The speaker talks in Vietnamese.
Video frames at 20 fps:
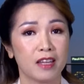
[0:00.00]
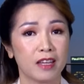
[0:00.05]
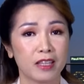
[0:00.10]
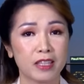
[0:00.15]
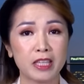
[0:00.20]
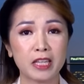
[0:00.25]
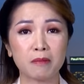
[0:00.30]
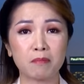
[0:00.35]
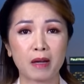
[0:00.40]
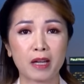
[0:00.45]

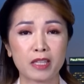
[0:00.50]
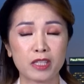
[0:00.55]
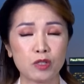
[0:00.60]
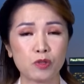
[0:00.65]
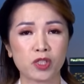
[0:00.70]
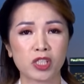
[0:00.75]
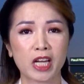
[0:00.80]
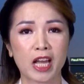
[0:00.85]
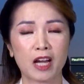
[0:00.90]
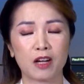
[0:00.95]
Nhưng mà dù
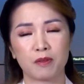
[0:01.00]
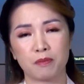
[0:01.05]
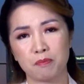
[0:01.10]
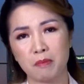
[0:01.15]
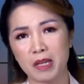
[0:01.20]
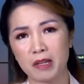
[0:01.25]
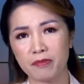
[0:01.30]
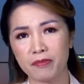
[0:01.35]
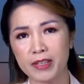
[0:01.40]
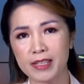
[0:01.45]
sao,
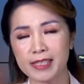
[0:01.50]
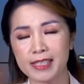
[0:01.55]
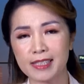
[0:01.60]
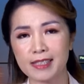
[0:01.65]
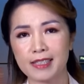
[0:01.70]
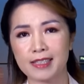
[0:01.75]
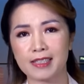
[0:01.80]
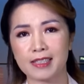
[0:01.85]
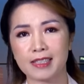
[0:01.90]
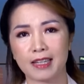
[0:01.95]
bên phía chiến
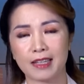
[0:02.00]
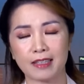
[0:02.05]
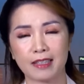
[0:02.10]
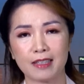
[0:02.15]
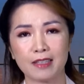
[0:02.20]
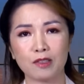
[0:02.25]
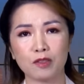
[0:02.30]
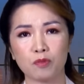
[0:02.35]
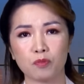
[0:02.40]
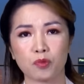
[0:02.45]
dịch tranh cử
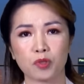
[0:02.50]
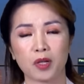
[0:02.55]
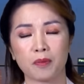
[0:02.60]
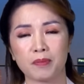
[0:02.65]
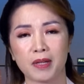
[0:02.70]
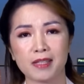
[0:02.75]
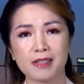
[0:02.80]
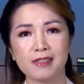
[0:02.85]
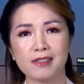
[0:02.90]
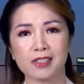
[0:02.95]
của ông Trump
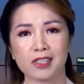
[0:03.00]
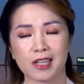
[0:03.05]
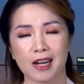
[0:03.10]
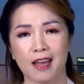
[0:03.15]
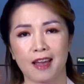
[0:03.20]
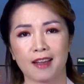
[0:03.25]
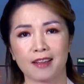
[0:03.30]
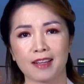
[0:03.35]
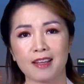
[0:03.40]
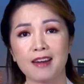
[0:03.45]
đã đưa
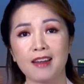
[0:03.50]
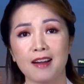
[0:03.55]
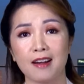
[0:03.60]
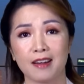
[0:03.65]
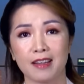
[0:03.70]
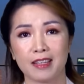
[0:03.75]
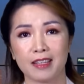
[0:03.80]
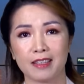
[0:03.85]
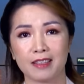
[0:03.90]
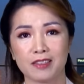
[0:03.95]
ra cái
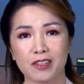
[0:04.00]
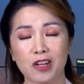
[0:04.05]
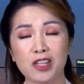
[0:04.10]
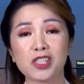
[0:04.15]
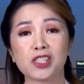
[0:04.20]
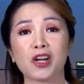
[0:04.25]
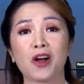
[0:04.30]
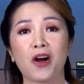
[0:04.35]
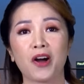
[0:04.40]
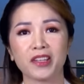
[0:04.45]
lời nói
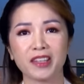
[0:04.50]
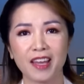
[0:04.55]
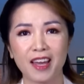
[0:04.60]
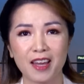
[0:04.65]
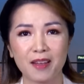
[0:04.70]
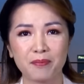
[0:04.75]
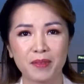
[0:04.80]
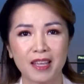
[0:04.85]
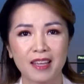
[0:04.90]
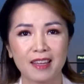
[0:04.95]
rõ
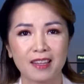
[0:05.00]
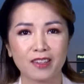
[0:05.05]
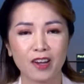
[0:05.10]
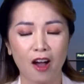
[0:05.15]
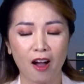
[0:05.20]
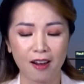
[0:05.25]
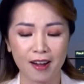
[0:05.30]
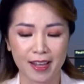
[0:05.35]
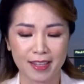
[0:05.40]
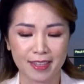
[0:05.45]
thêm,
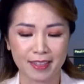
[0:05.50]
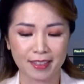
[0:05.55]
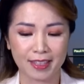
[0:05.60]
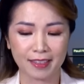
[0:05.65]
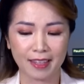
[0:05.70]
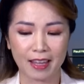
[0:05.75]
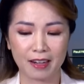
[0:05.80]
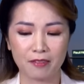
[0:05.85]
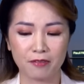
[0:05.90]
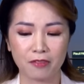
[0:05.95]
đó là những cái
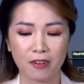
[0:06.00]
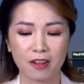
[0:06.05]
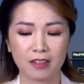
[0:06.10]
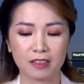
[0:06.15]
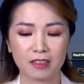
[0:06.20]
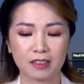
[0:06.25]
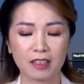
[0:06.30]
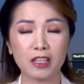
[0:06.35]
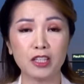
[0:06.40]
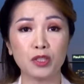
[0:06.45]
thành phần
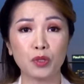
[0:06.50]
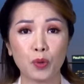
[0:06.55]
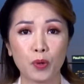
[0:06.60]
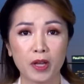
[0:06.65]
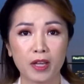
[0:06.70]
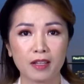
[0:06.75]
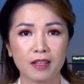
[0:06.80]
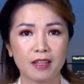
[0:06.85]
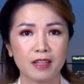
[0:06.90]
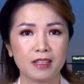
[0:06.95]
tự
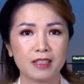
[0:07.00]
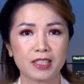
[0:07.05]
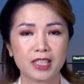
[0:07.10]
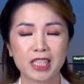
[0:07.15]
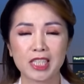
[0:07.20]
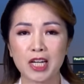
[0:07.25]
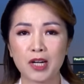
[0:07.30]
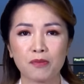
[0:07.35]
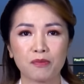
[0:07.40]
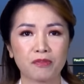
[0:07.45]
nguyện, chứ
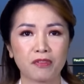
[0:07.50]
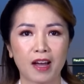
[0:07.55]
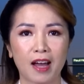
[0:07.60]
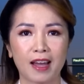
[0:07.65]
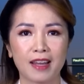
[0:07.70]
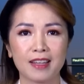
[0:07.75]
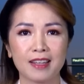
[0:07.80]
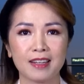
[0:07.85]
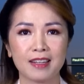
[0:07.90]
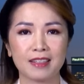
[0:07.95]
không
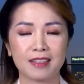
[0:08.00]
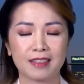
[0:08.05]
phải